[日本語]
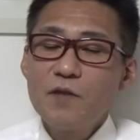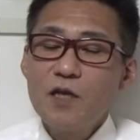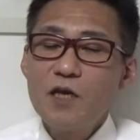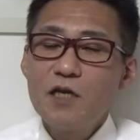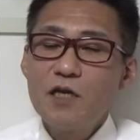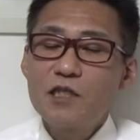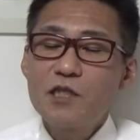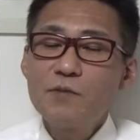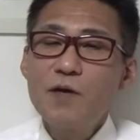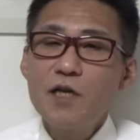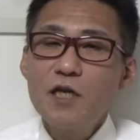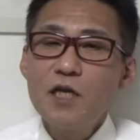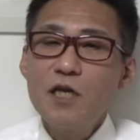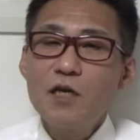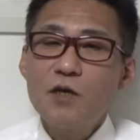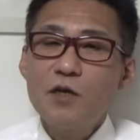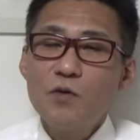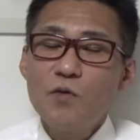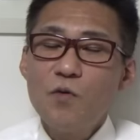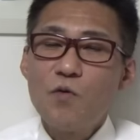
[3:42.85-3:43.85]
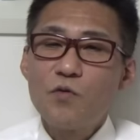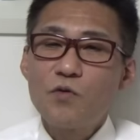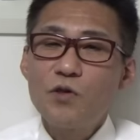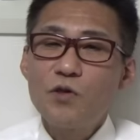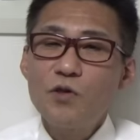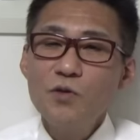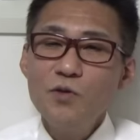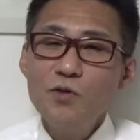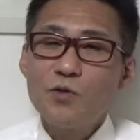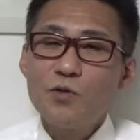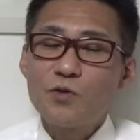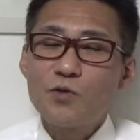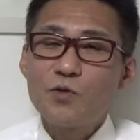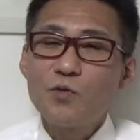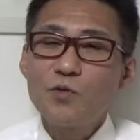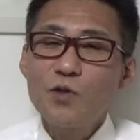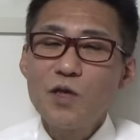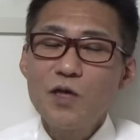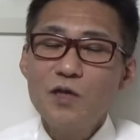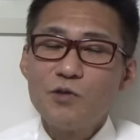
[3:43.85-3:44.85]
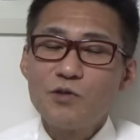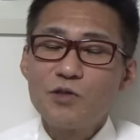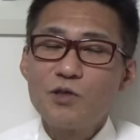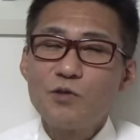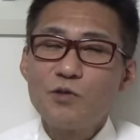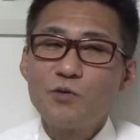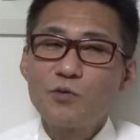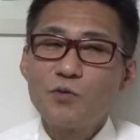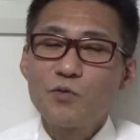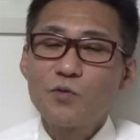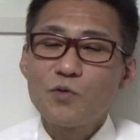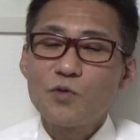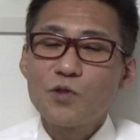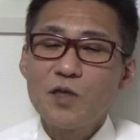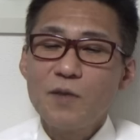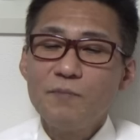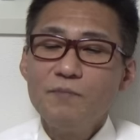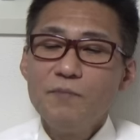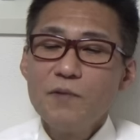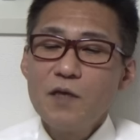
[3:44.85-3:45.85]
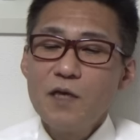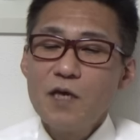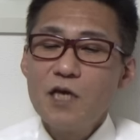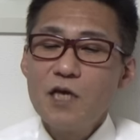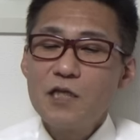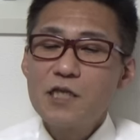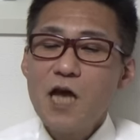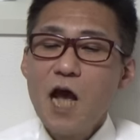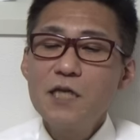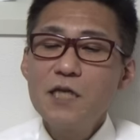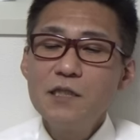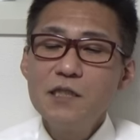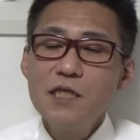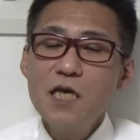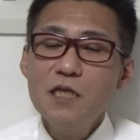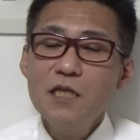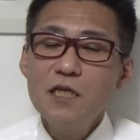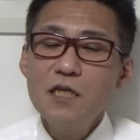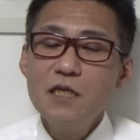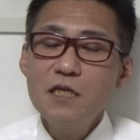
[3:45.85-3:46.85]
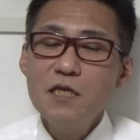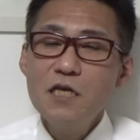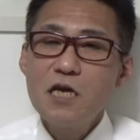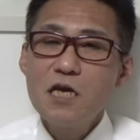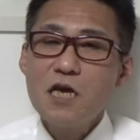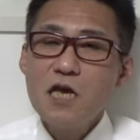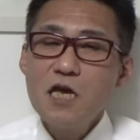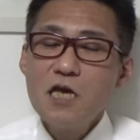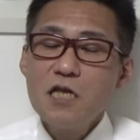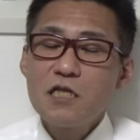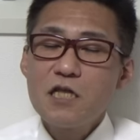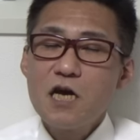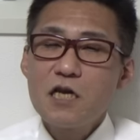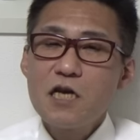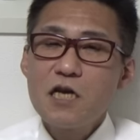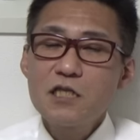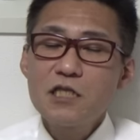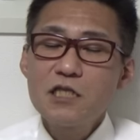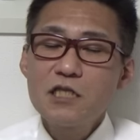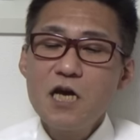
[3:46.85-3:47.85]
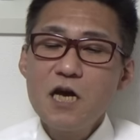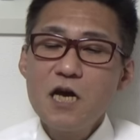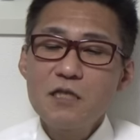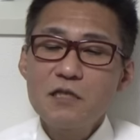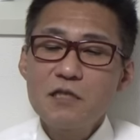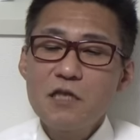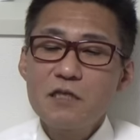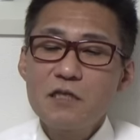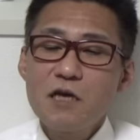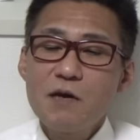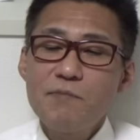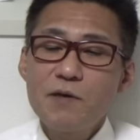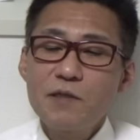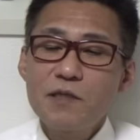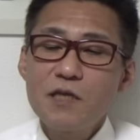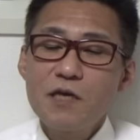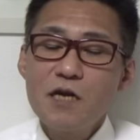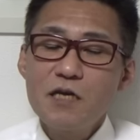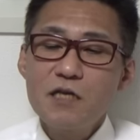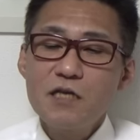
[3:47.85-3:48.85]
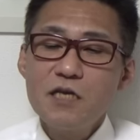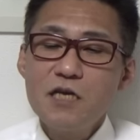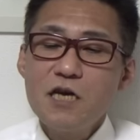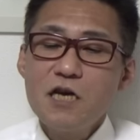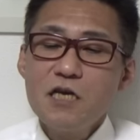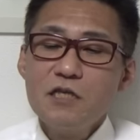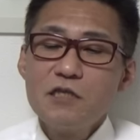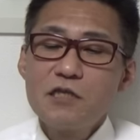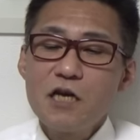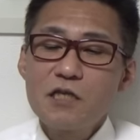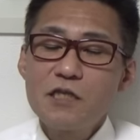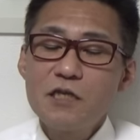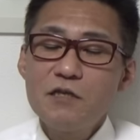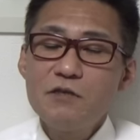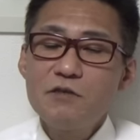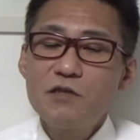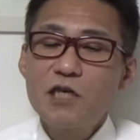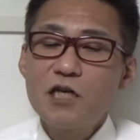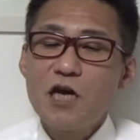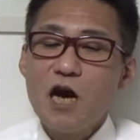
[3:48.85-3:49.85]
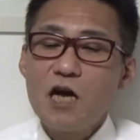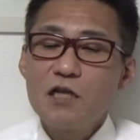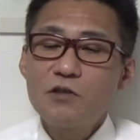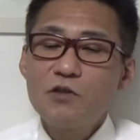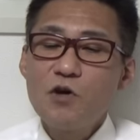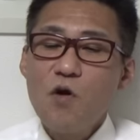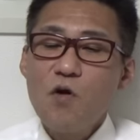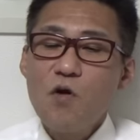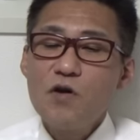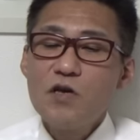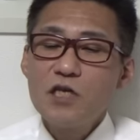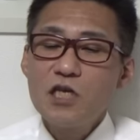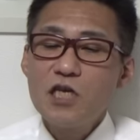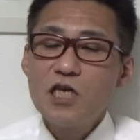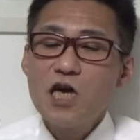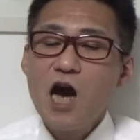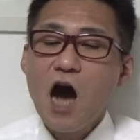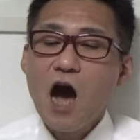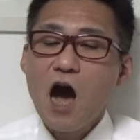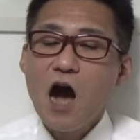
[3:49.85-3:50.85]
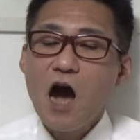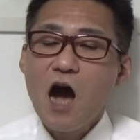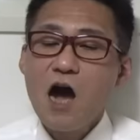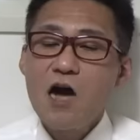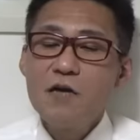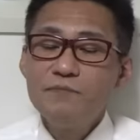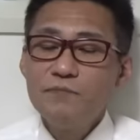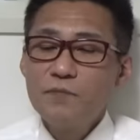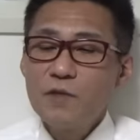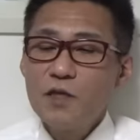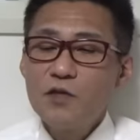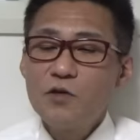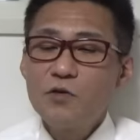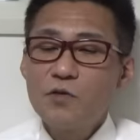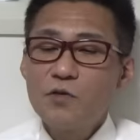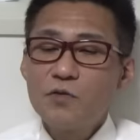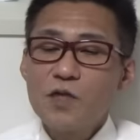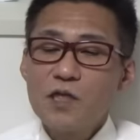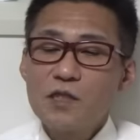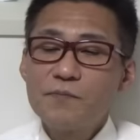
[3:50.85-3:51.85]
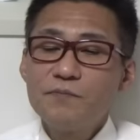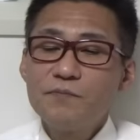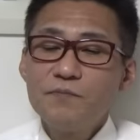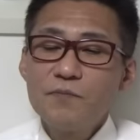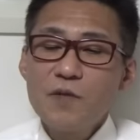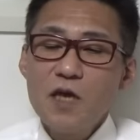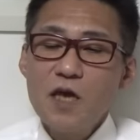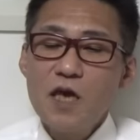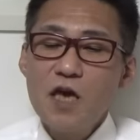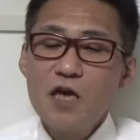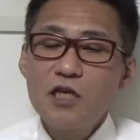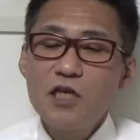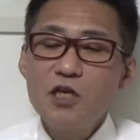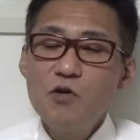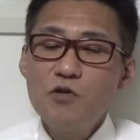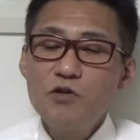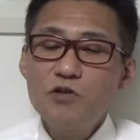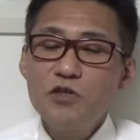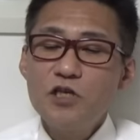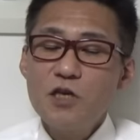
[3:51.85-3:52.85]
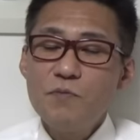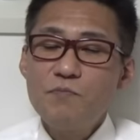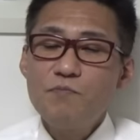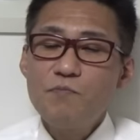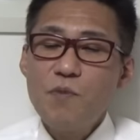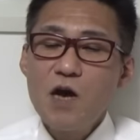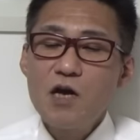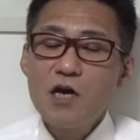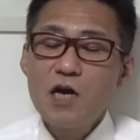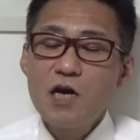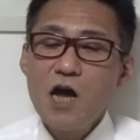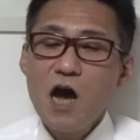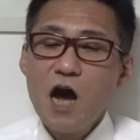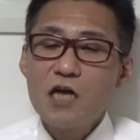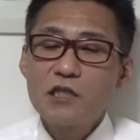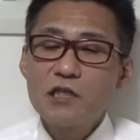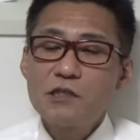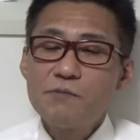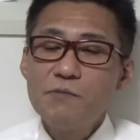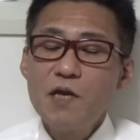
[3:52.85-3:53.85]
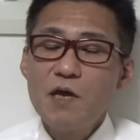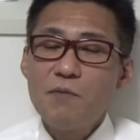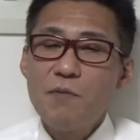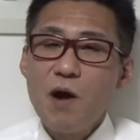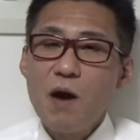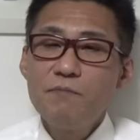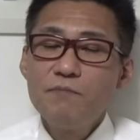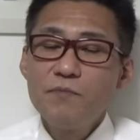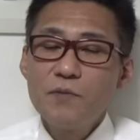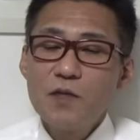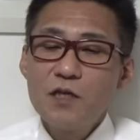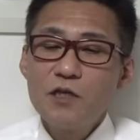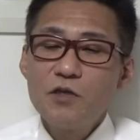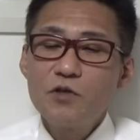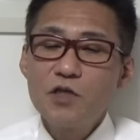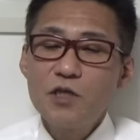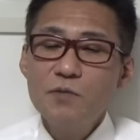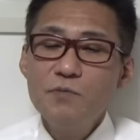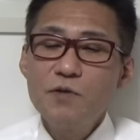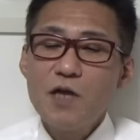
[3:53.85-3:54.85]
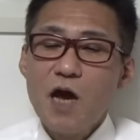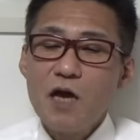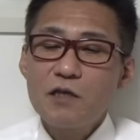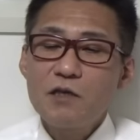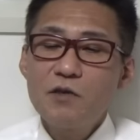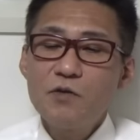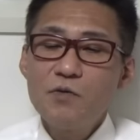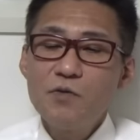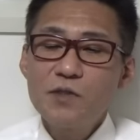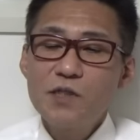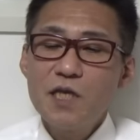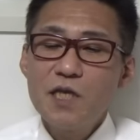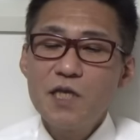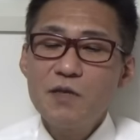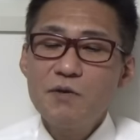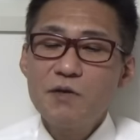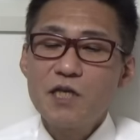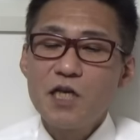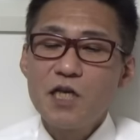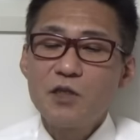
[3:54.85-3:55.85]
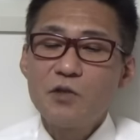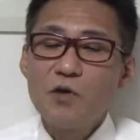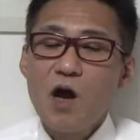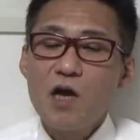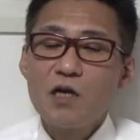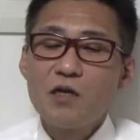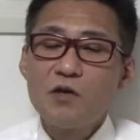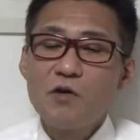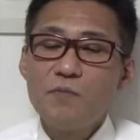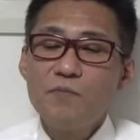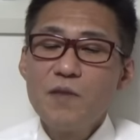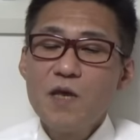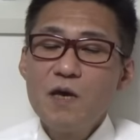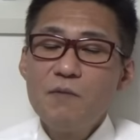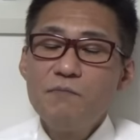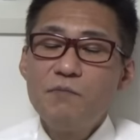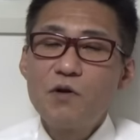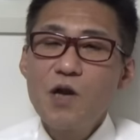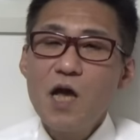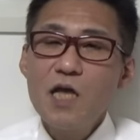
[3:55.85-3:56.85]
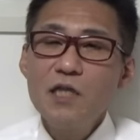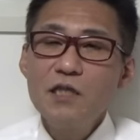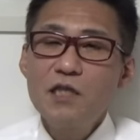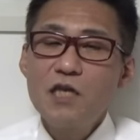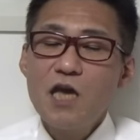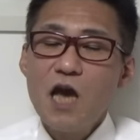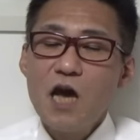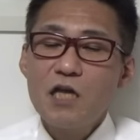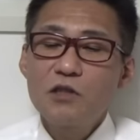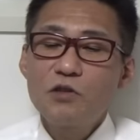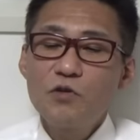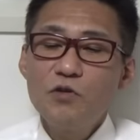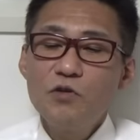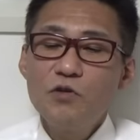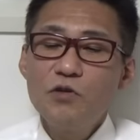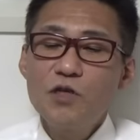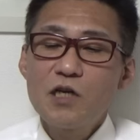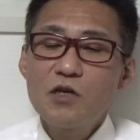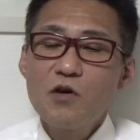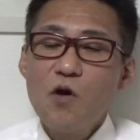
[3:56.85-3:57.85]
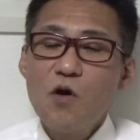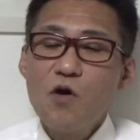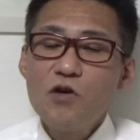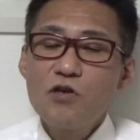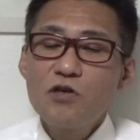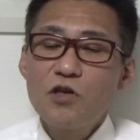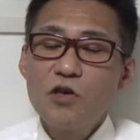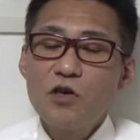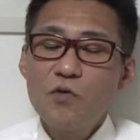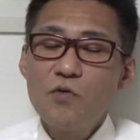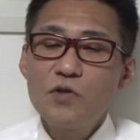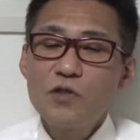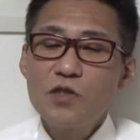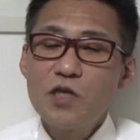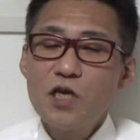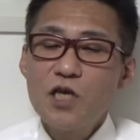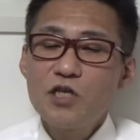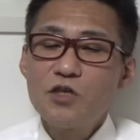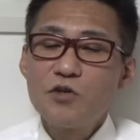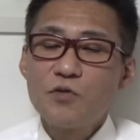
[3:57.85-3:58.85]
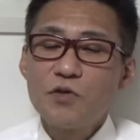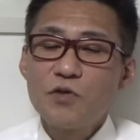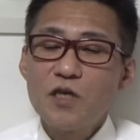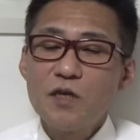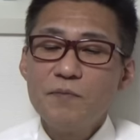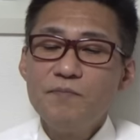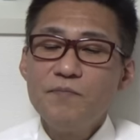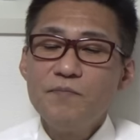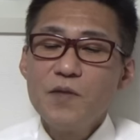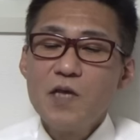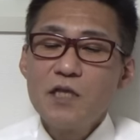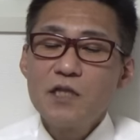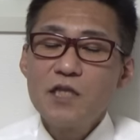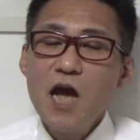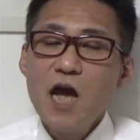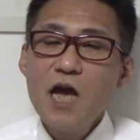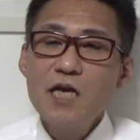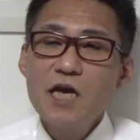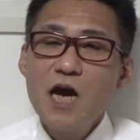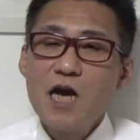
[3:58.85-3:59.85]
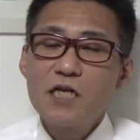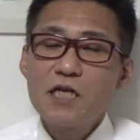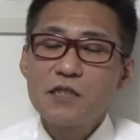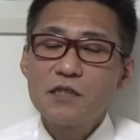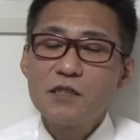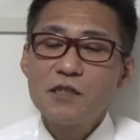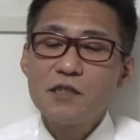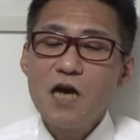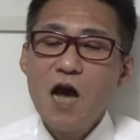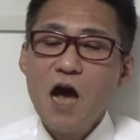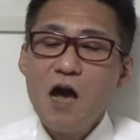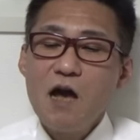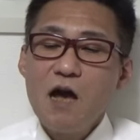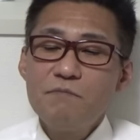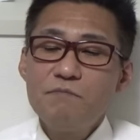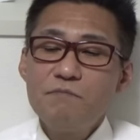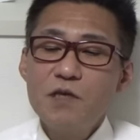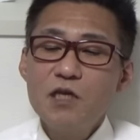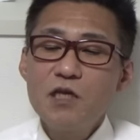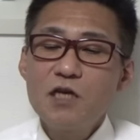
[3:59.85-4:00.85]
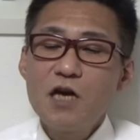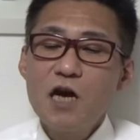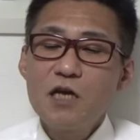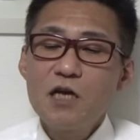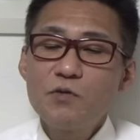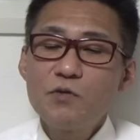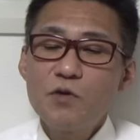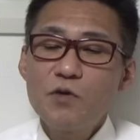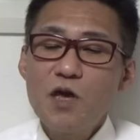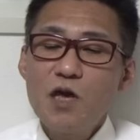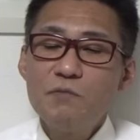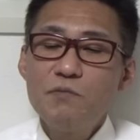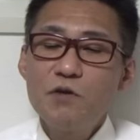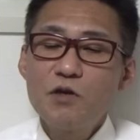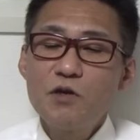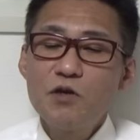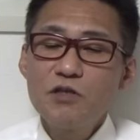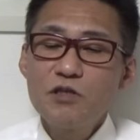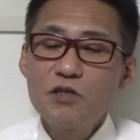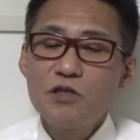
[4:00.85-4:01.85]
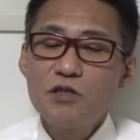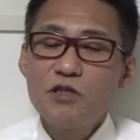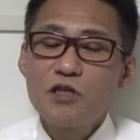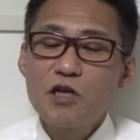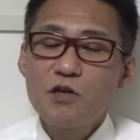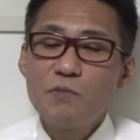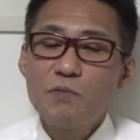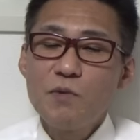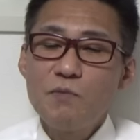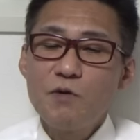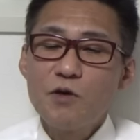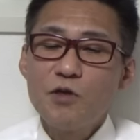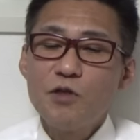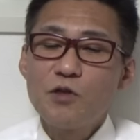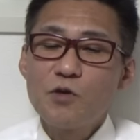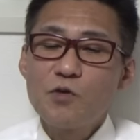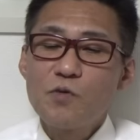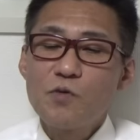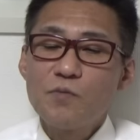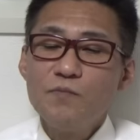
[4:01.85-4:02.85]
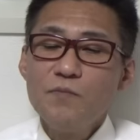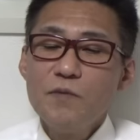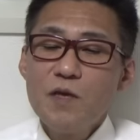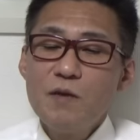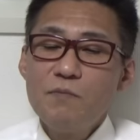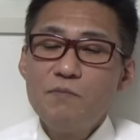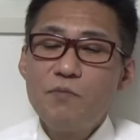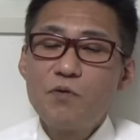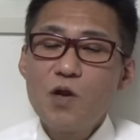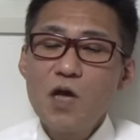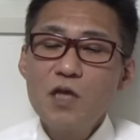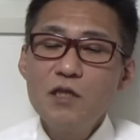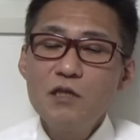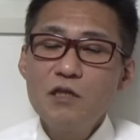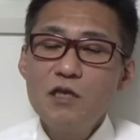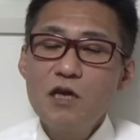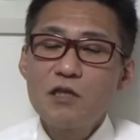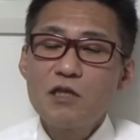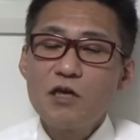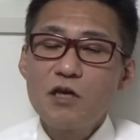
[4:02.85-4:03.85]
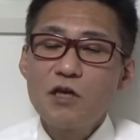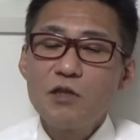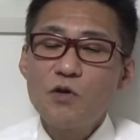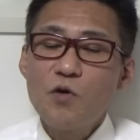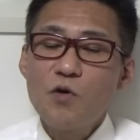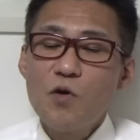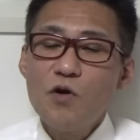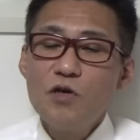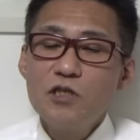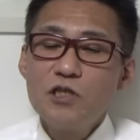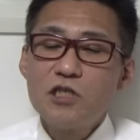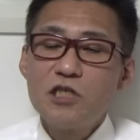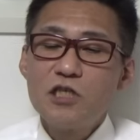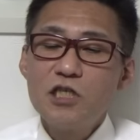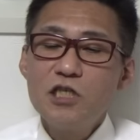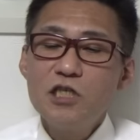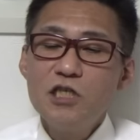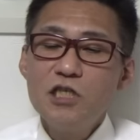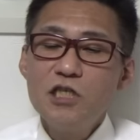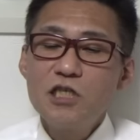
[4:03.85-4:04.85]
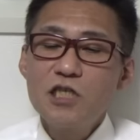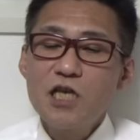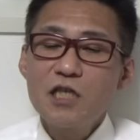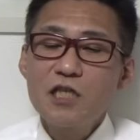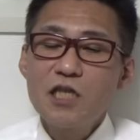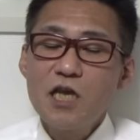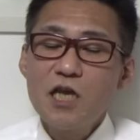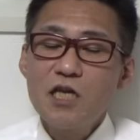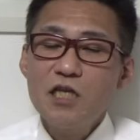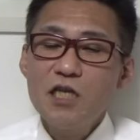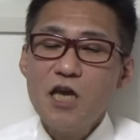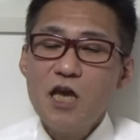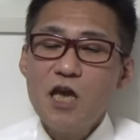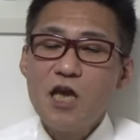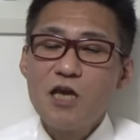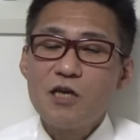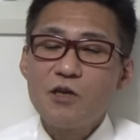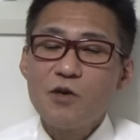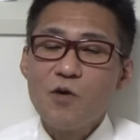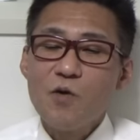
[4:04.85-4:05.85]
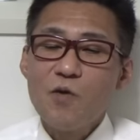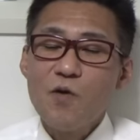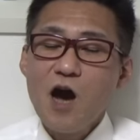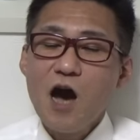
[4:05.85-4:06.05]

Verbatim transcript: えー、つまり、お給料ちょうだいよ、仕事として。えー、3000人に7時間ただ働きさせる気かと批判、世論です。えー、広く一般から集めれば、吉村、強制ではないと反論。ボランティアという名の強制出勤。タイガースが民の警備会社に頼めばいいだろう。ボランティアだけど、人事査定に影響。